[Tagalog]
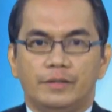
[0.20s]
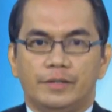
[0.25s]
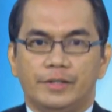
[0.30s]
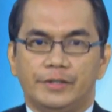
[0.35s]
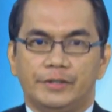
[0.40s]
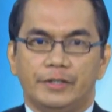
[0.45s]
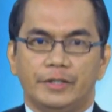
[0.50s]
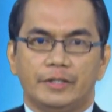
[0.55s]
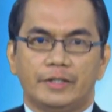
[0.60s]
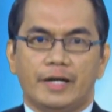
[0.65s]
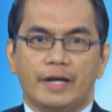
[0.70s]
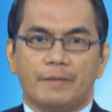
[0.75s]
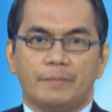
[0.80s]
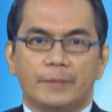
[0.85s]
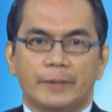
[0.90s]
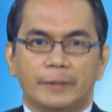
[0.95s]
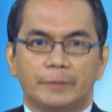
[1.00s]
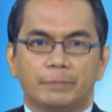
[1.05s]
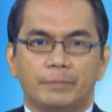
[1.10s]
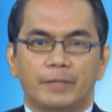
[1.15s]
Hindi
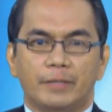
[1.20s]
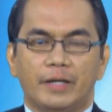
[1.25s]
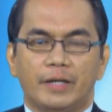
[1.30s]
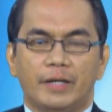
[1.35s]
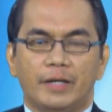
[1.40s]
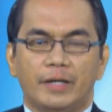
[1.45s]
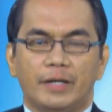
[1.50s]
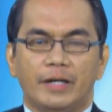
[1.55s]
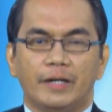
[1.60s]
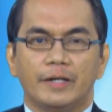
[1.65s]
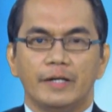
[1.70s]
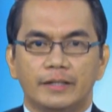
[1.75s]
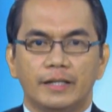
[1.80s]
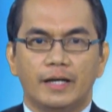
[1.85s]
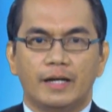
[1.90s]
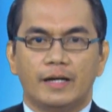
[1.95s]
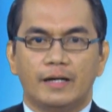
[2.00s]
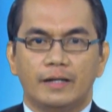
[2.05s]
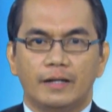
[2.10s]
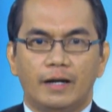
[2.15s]
dapat maging
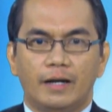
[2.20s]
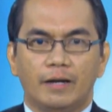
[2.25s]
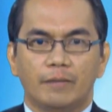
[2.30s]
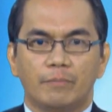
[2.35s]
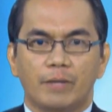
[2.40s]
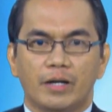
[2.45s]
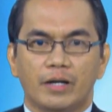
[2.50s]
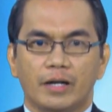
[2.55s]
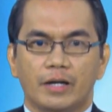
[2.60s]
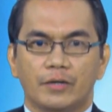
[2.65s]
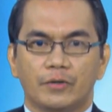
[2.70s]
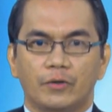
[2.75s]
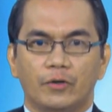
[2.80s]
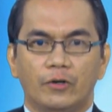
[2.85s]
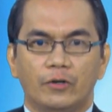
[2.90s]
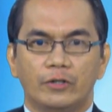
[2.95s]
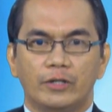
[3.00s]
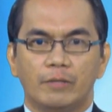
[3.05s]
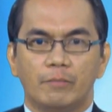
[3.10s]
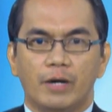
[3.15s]
hadlang ang
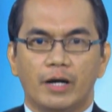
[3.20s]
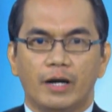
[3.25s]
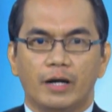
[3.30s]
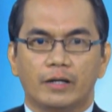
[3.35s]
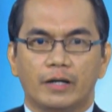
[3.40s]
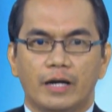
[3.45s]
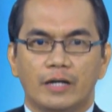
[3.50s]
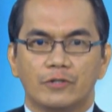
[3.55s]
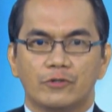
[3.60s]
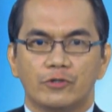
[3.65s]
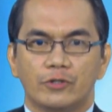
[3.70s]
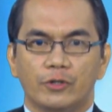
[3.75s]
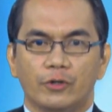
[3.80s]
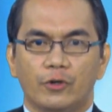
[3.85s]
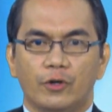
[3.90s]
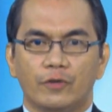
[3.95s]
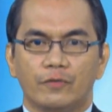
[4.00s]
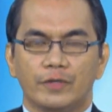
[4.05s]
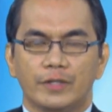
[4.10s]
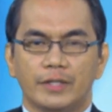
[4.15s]
pagkakaroon ng mga kaso
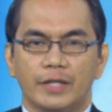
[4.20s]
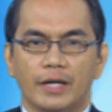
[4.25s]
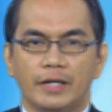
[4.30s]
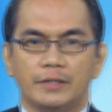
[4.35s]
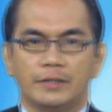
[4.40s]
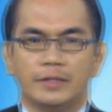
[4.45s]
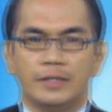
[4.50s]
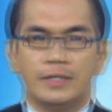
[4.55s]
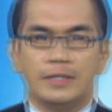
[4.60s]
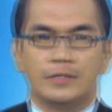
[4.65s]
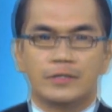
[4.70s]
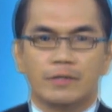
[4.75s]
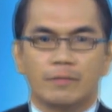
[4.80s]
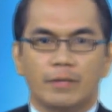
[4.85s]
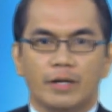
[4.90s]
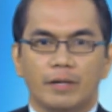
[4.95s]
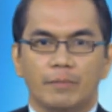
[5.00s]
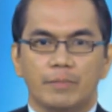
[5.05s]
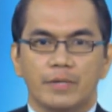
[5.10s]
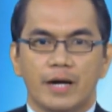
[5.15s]
ng COVID-19 sa
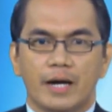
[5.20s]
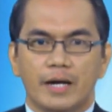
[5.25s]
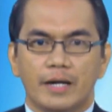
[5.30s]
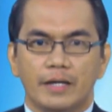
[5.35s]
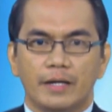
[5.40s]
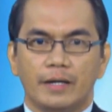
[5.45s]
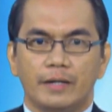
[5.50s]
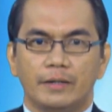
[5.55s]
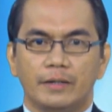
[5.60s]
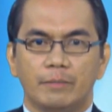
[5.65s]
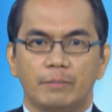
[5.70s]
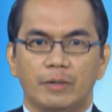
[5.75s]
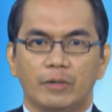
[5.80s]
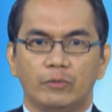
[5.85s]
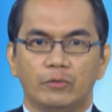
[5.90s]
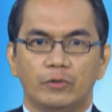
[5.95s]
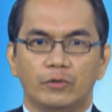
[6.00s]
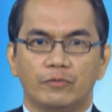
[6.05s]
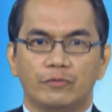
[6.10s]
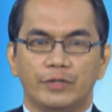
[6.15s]
mga biyahe ni
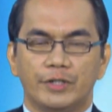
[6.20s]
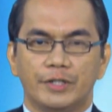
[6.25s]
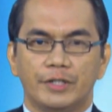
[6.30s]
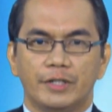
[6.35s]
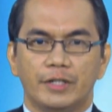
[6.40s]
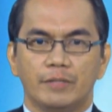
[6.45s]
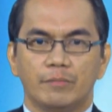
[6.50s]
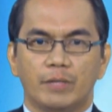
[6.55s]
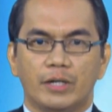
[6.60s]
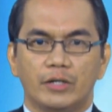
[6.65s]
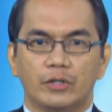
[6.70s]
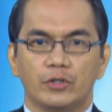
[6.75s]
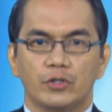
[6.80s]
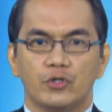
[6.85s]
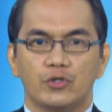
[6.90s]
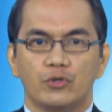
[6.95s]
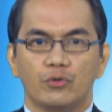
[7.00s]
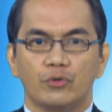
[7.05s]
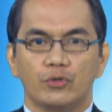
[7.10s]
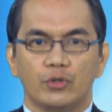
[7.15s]
Pangulong Ferdinand
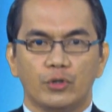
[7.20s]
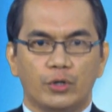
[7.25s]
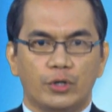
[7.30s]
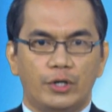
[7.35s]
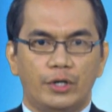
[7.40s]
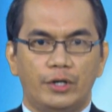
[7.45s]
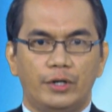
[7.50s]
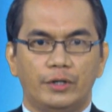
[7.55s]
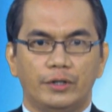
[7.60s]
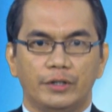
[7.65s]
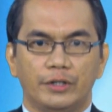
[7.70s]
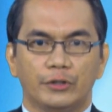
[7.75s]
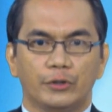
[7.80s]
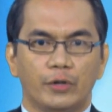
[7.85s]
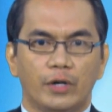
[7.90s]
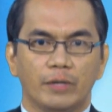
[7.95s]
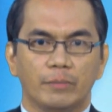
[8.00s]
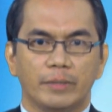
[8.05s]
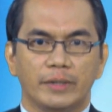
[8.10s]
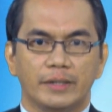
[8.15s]
Marcos Jr. Ito ang